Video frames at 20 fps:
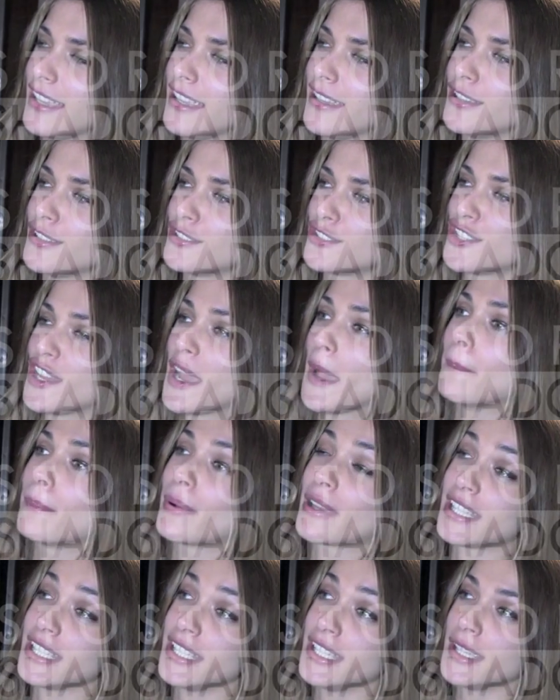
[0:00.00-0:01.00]
et j'ai
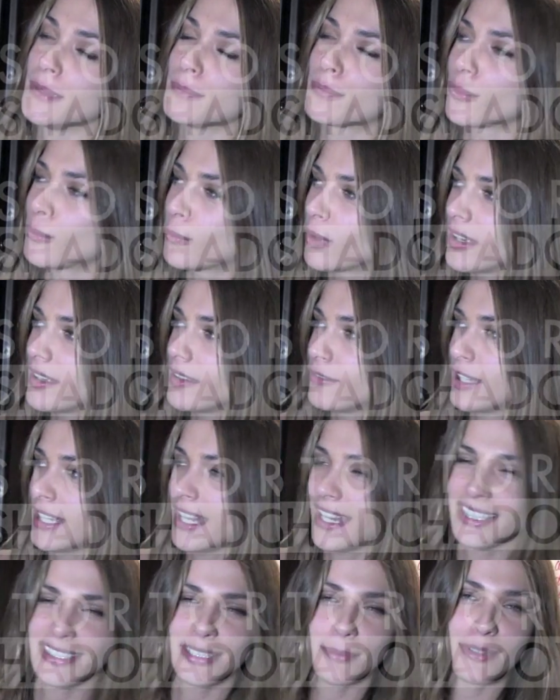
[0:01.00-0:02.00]
appris. Et pour moi,
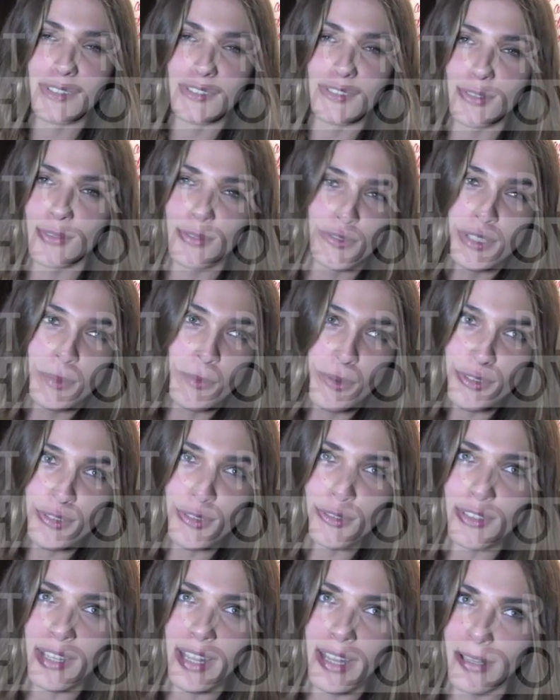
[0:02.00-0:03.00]
voilà, la dimension,
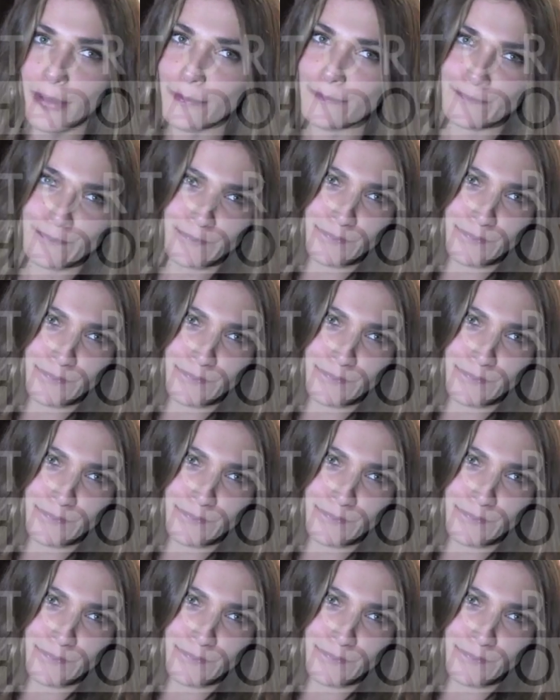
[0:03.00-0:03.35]
dimension de la